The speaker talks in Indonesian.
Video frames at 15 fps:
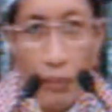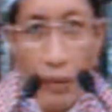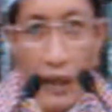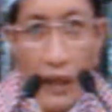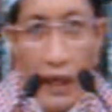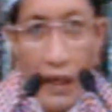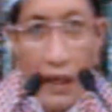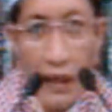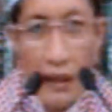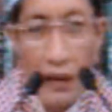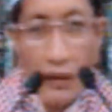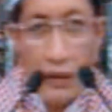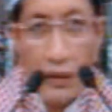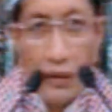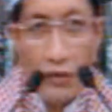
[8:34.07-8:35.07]
padahal
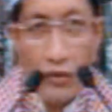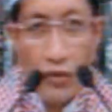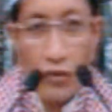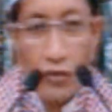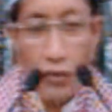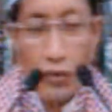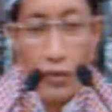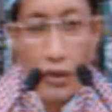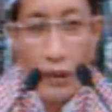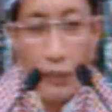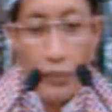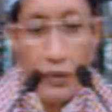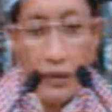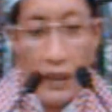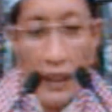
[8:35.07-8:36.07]
sesungguhnya
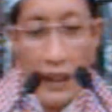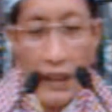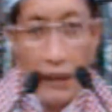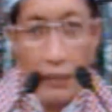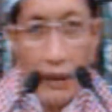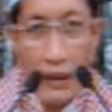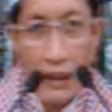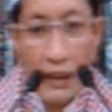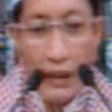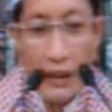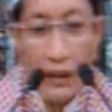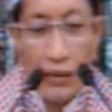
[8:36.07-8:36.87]
puncak kenikmatan